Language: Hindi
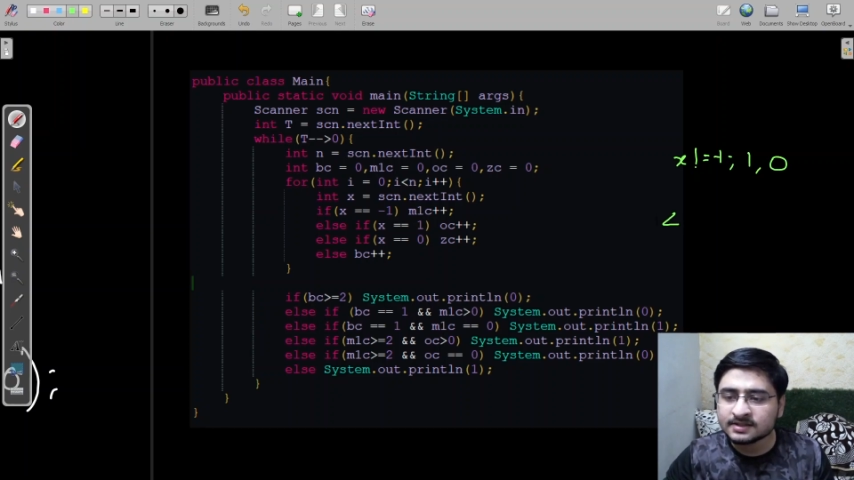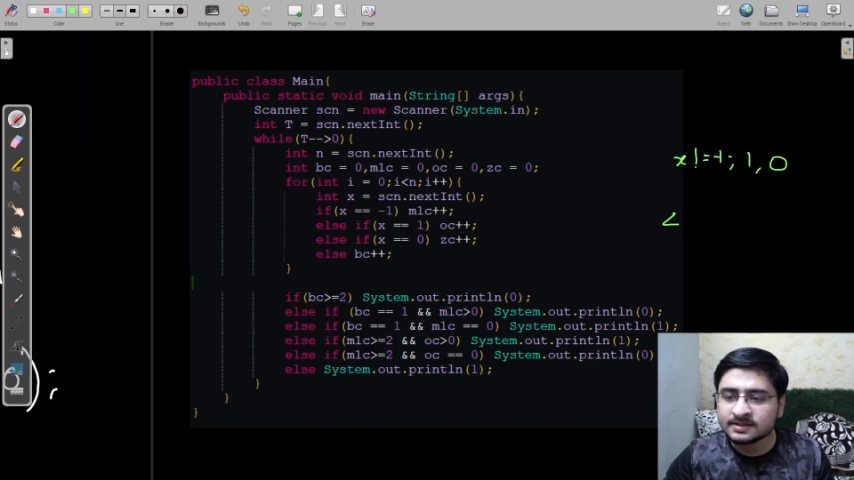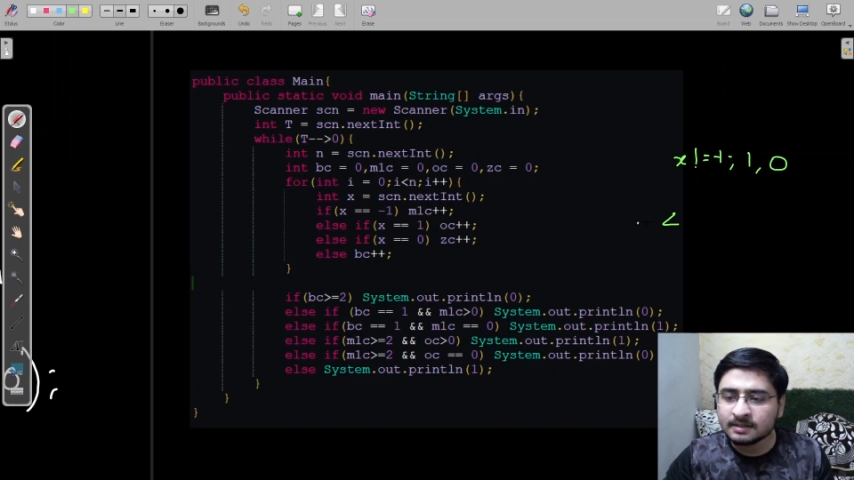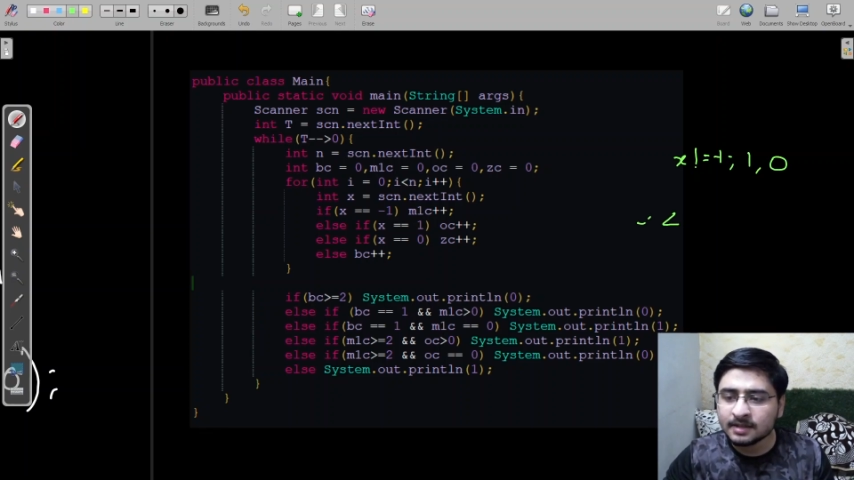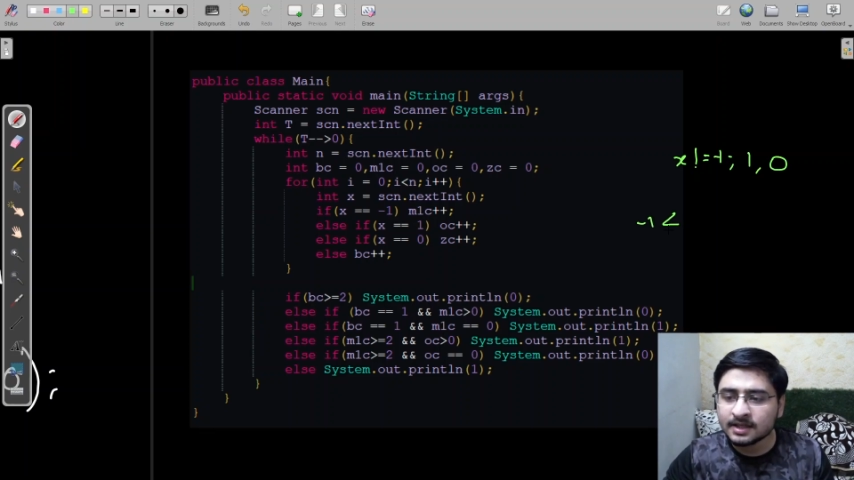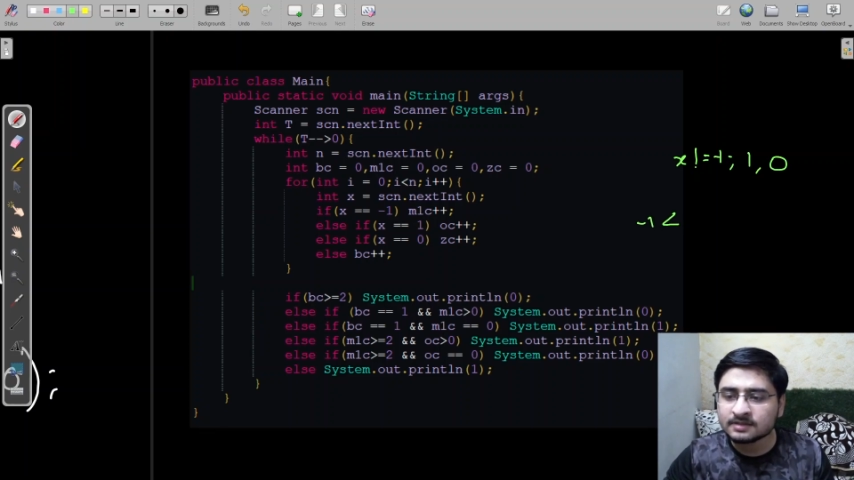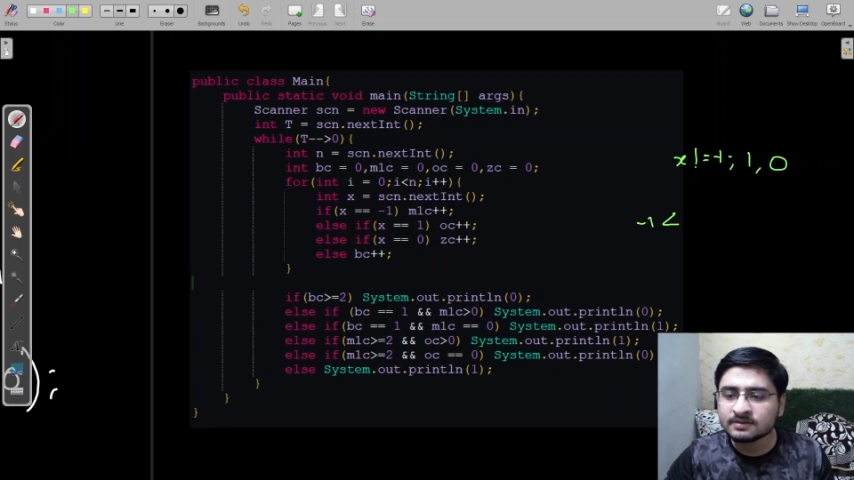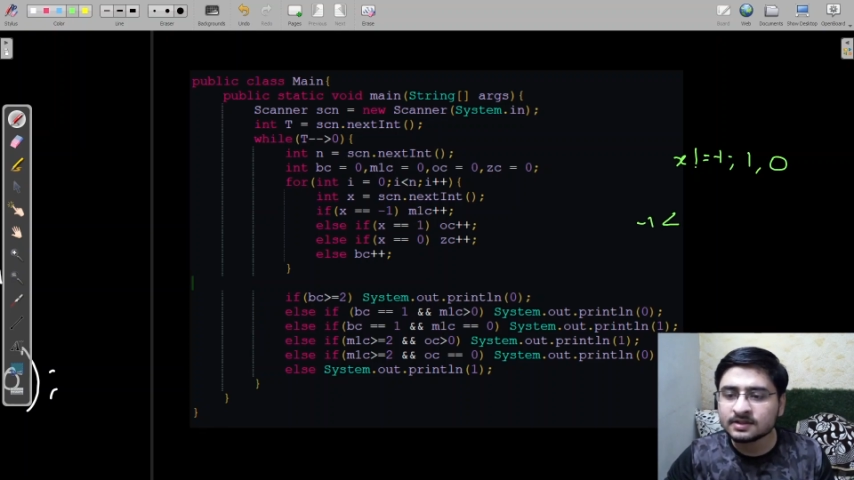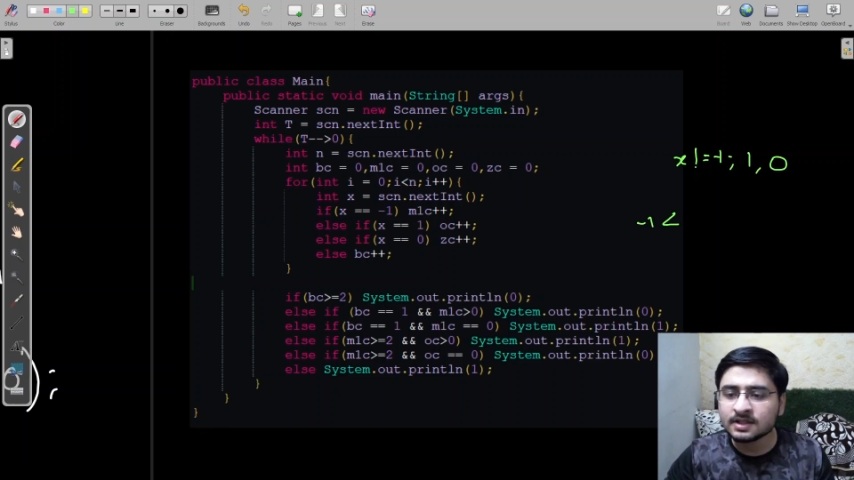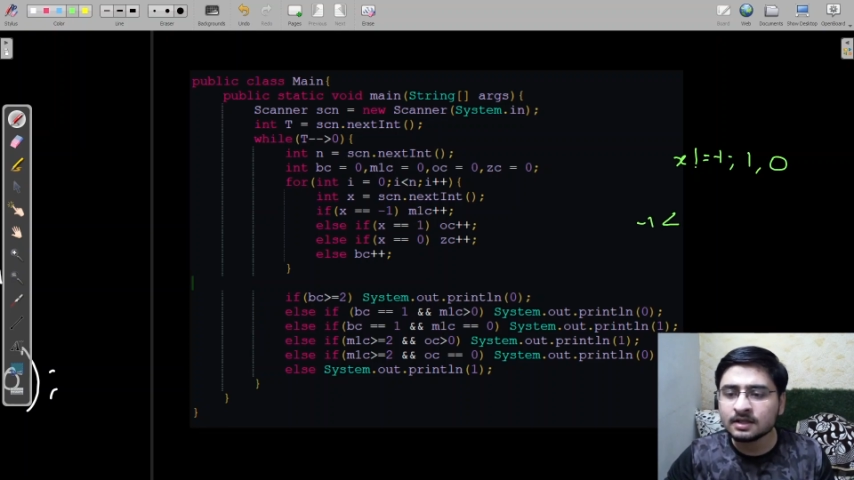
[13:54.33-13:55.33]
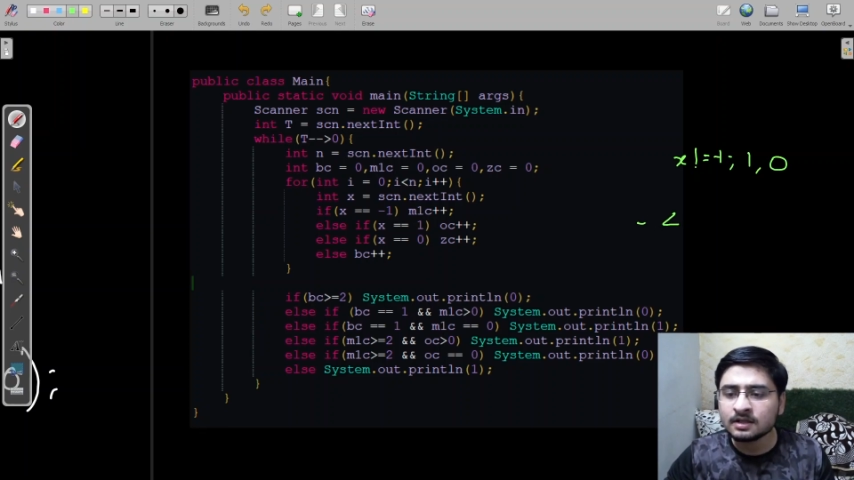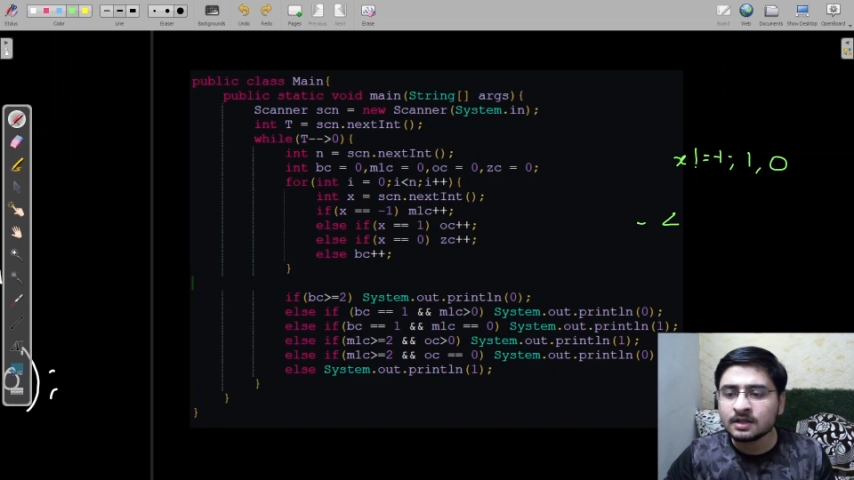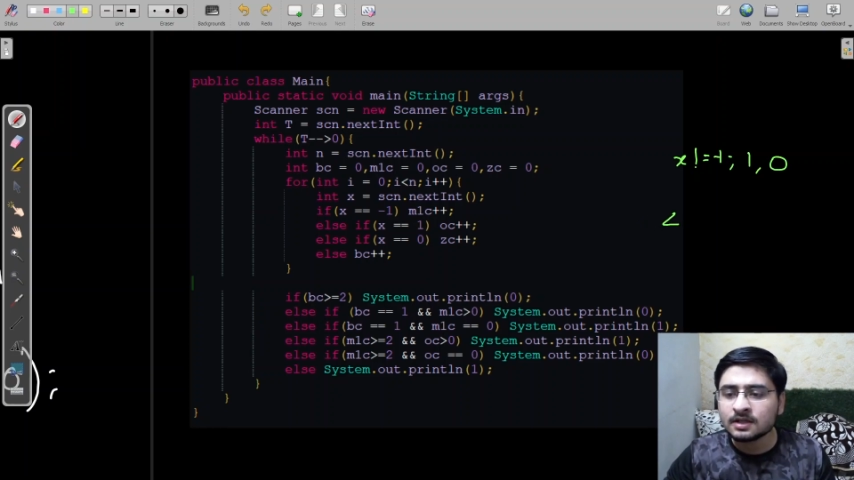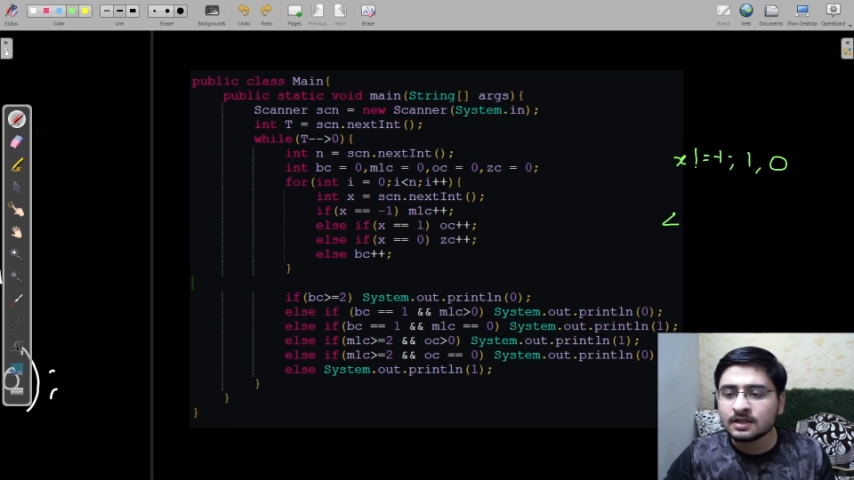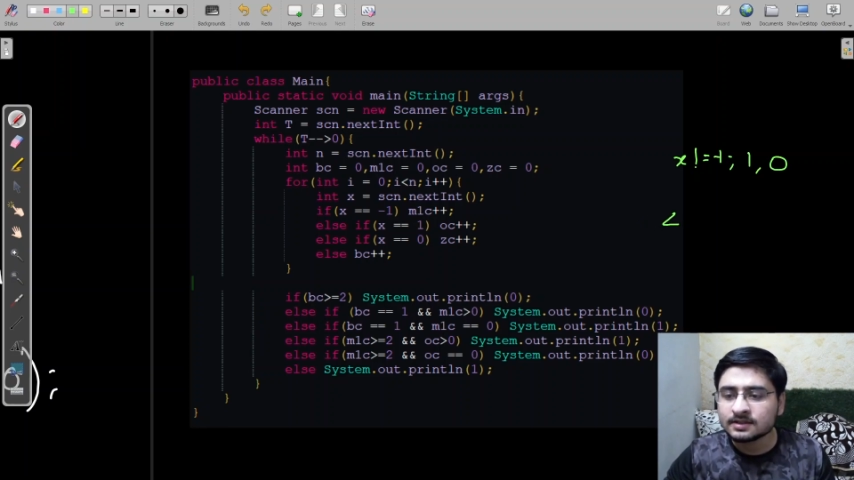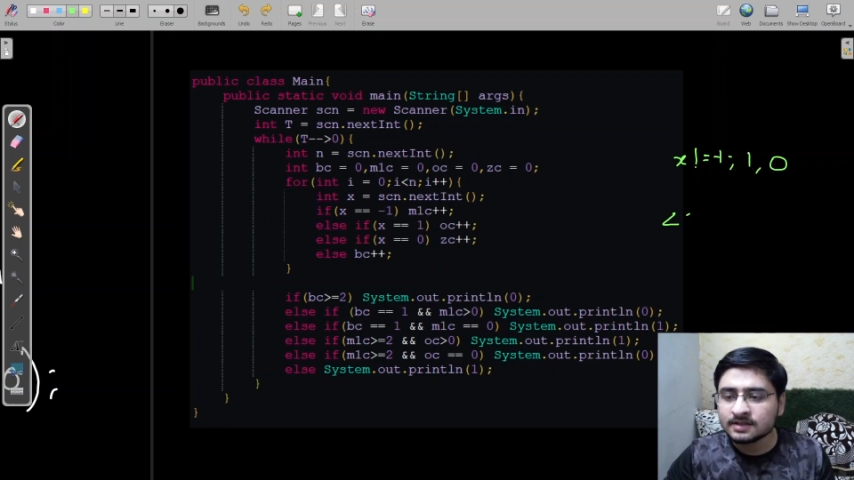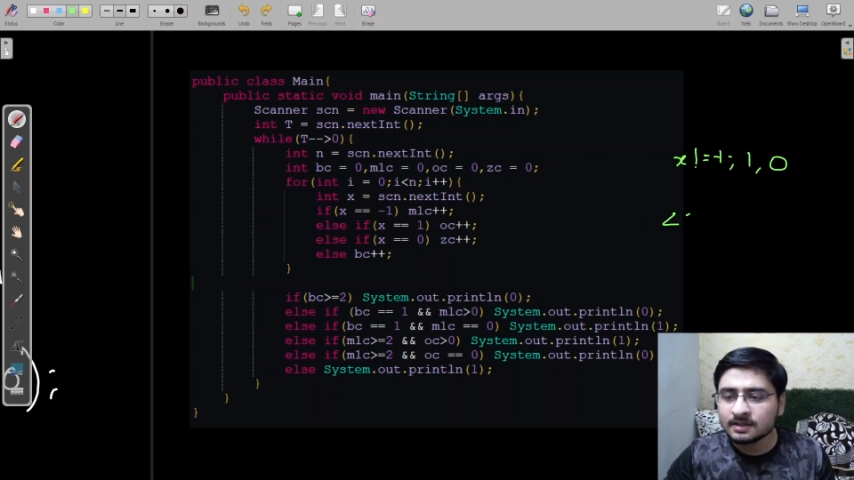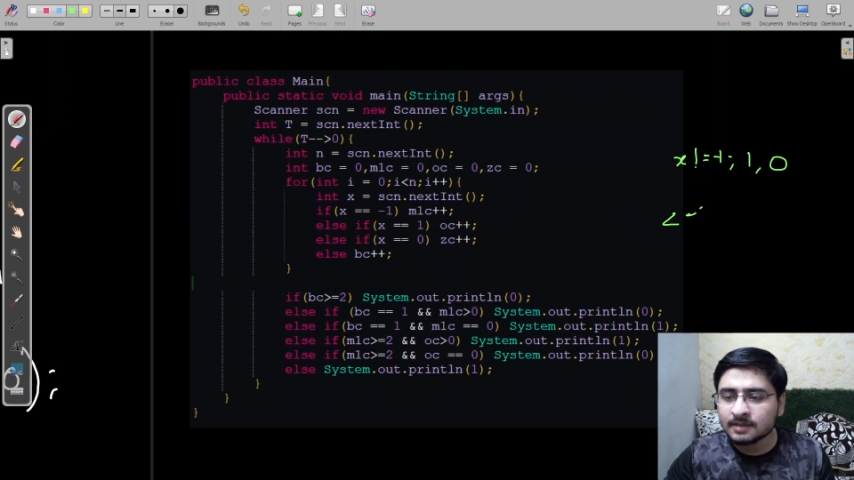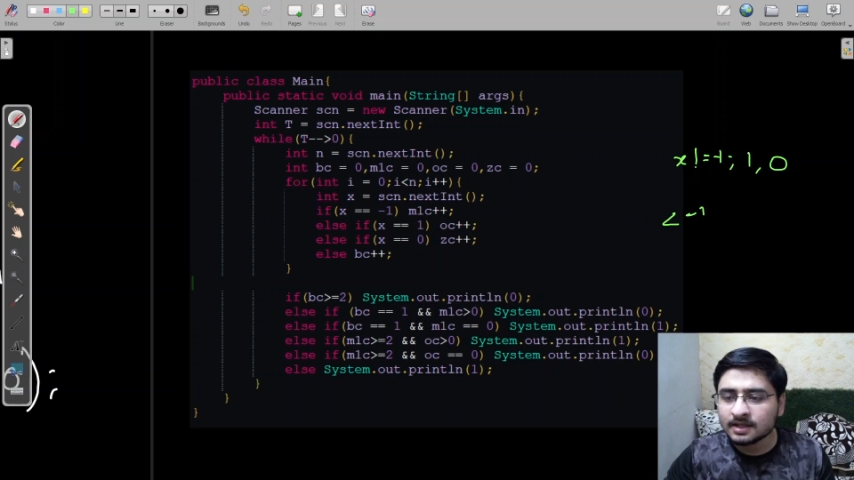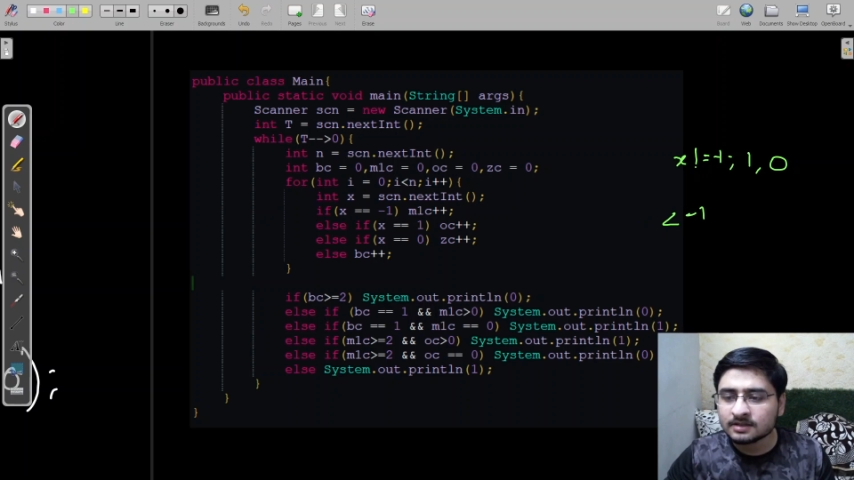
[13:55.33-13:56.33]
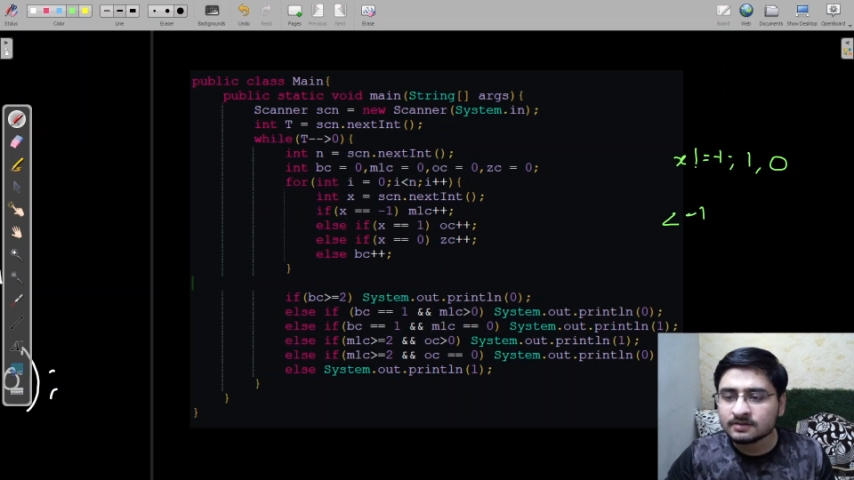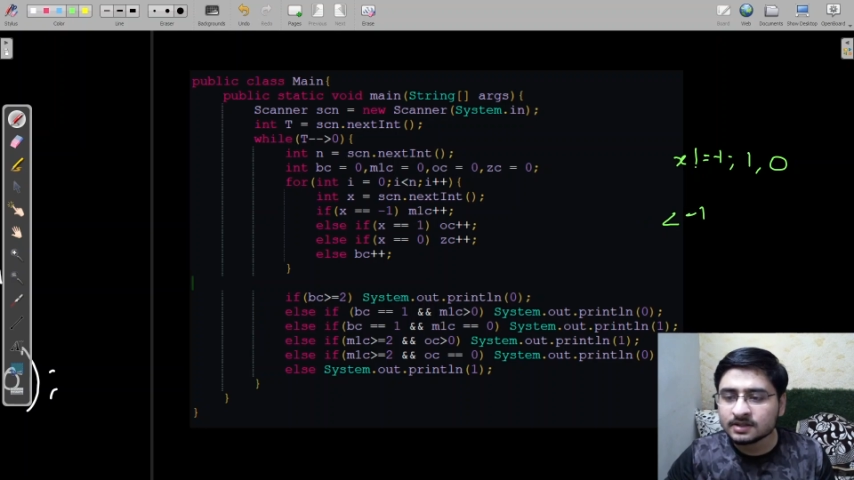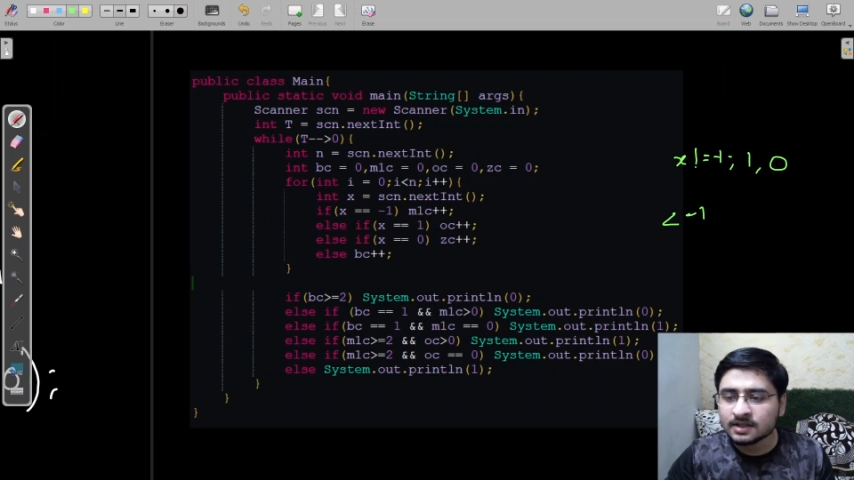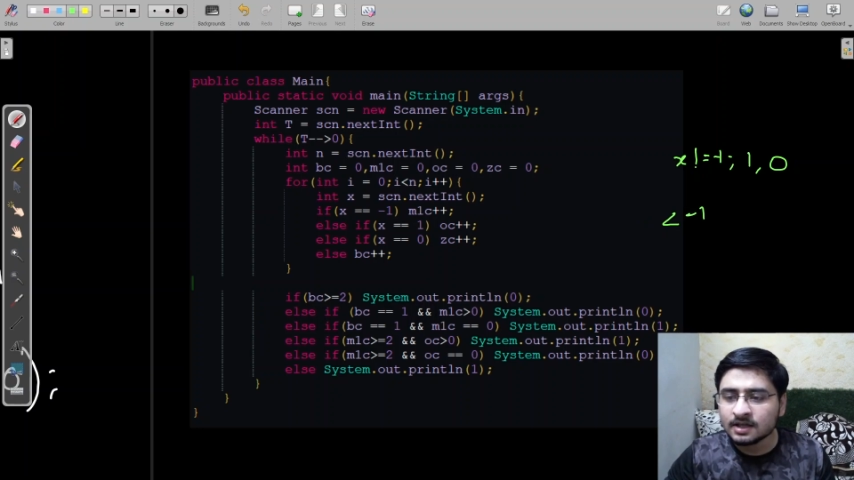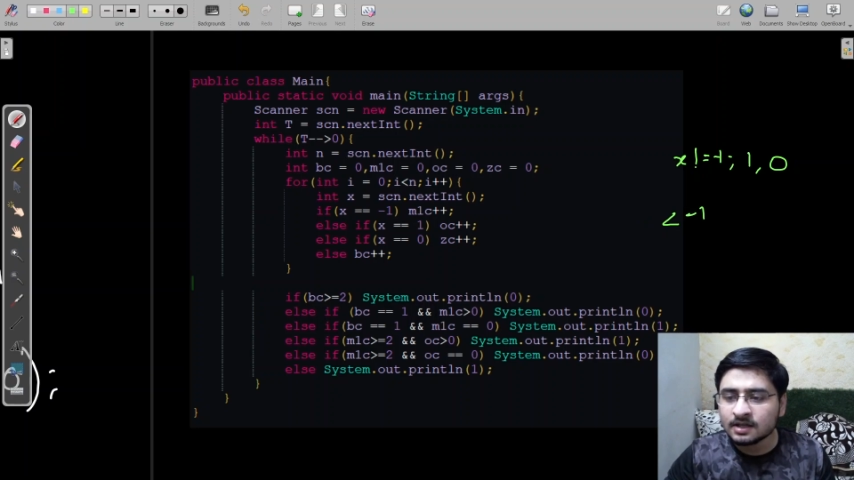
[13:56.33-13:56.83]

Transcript: देन माइनस वन था लेस देन माइनस वन था